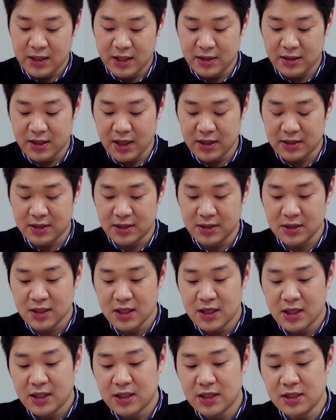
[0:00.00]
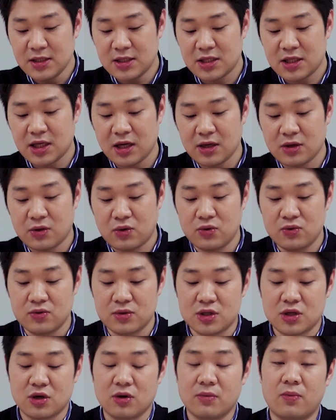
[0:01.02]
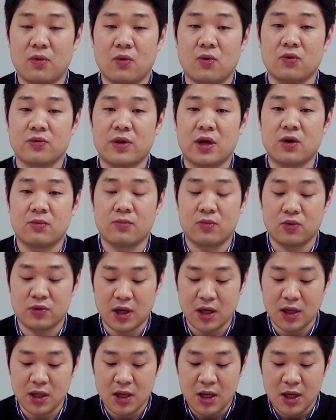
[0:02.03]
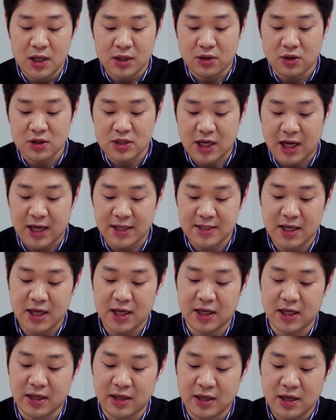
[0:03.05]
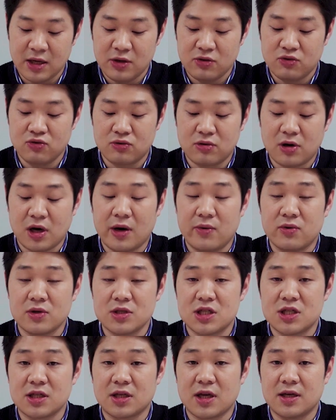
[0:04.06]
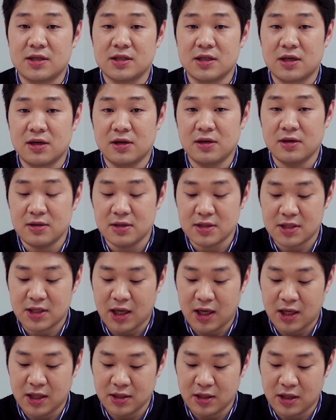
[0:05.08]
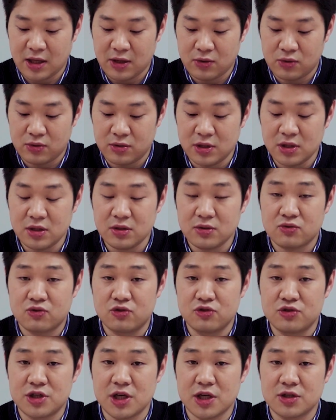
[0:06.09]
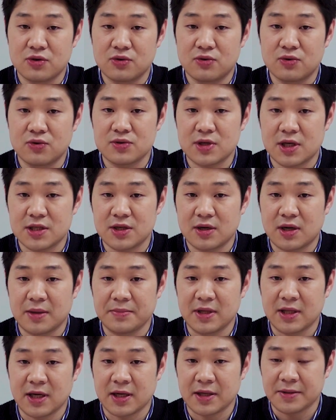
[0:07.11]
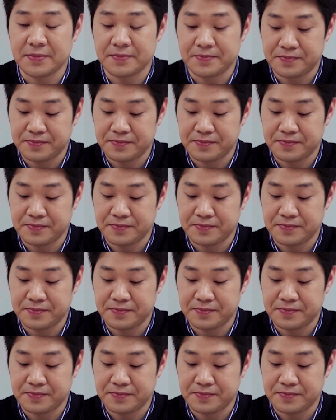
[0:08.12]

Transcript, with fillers: 이때는 1차 교육청 보고 내용보다 더 자세히 육하원칙에 의거 사안 개요를 구체적으로 작성합니다.